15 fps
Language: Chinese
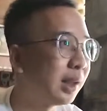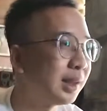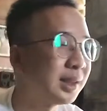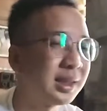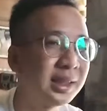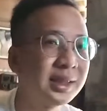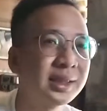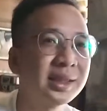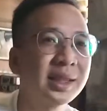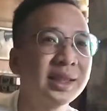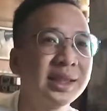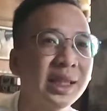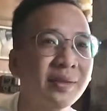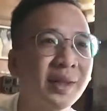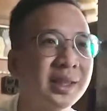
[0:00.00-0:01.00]
但是其实这
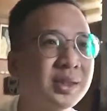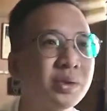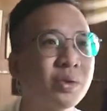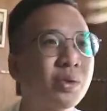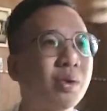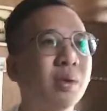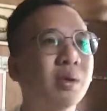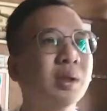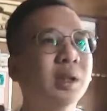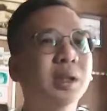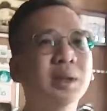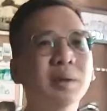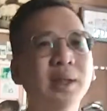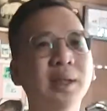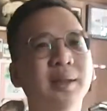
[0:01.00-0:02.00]
个想法是错的，
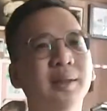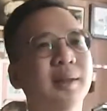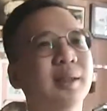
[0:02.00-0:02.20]
因为，